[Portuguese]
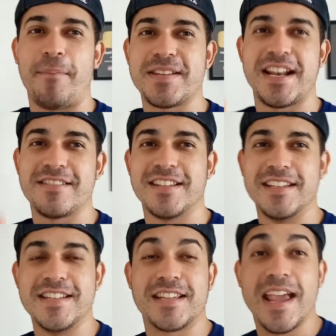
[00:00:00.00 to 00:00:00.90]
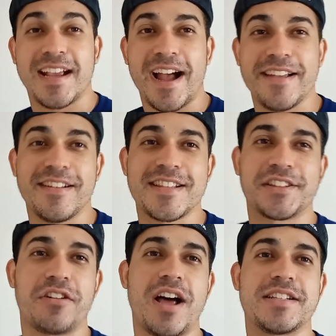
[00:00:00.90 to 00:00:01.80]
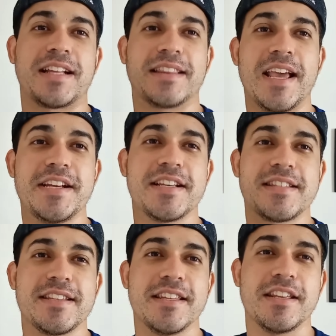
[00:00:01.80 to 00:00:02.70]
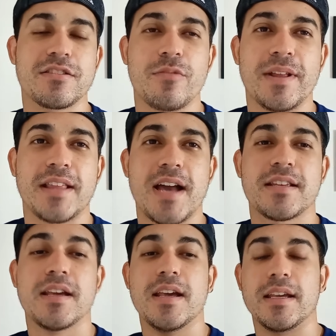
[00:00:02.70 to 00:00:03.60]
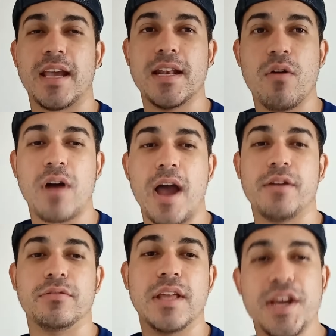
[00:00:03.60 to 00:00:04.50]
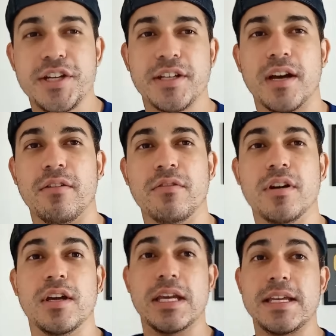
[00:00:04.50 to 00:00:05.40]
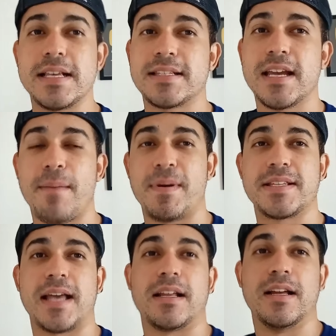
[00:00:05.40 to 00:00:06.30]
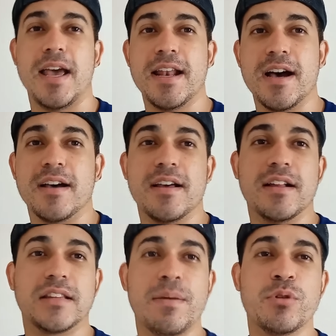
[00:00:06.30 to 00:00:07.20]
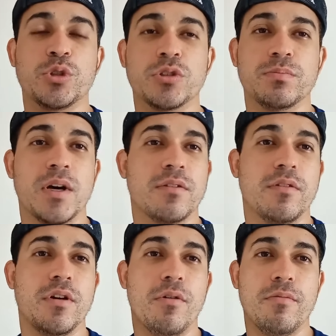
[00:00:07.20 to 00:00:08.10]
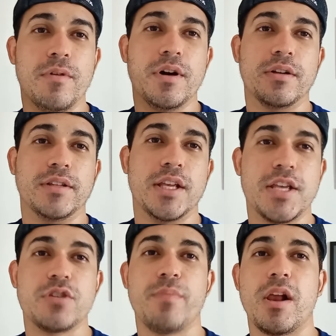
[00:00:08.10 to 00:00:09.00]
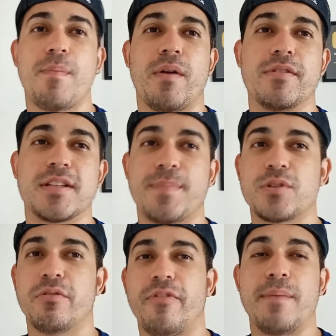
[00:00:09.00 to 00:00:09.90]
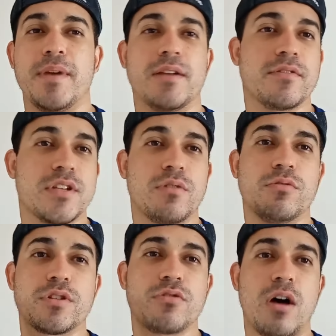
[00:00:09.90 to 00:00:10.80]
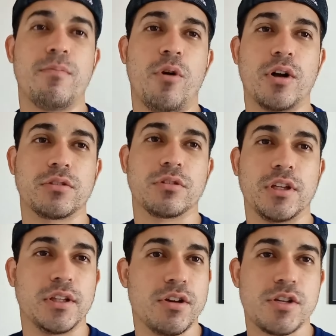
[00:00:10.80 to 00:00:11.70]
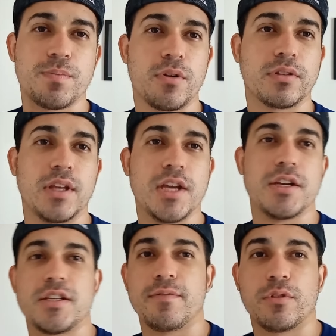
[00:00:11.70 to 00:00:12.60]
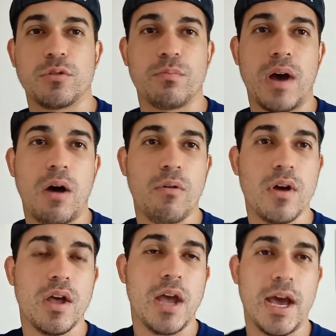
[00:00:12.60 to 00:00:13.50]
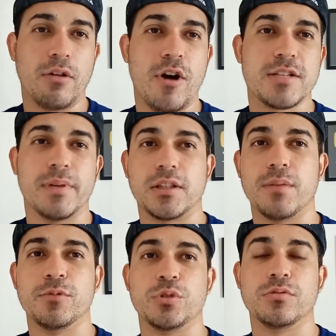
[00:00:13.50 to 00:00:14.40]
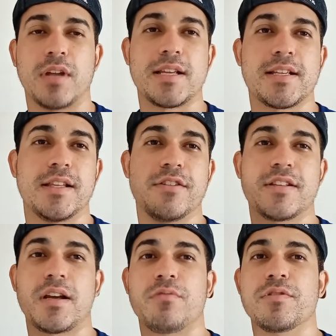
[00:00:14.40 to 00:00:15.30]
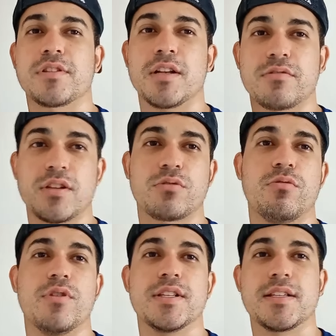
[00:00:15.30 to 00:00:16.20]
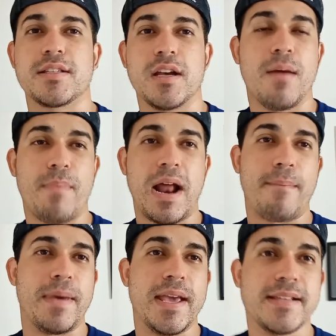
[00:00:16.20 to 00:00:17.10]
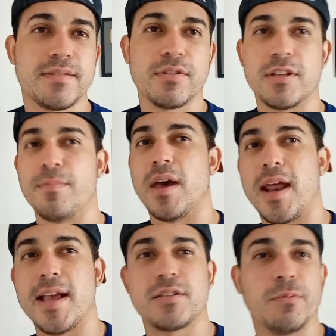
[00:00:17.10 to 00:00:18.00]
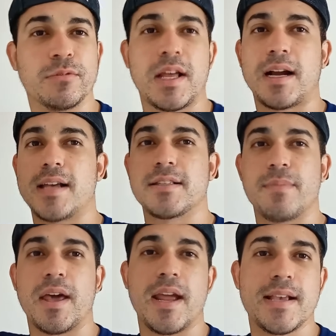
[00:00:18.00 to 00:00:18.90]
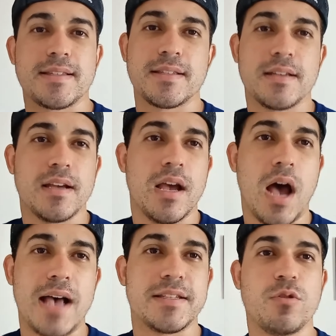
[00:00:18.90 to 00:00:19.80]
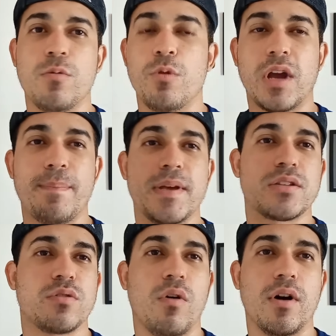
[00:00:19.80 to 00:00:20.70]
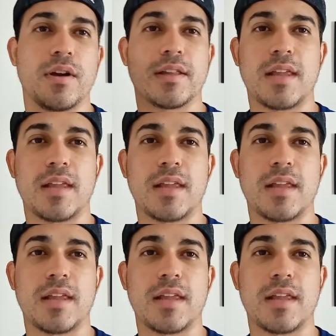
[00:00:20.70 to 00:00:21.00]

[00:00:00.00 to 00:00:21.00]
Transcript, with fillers: Rapaziada, é o seguinte, quem caiu nessa trollagem, já deixa assim aqui nos comentários. Quem não caiu, deixe não. E é isso aí, rapaziada. Renan, tamo junto, mano. Eu desejo o melhor para você, pra sua família, que você curte sua moto, que Deus te proteja, de todo mal. É nós, mano. Tamo junto, graças a Deus você tá conquistando suas coisas. Parabéns, você merece. Todo mundo da casa merece. Assim como qualquer pessoa que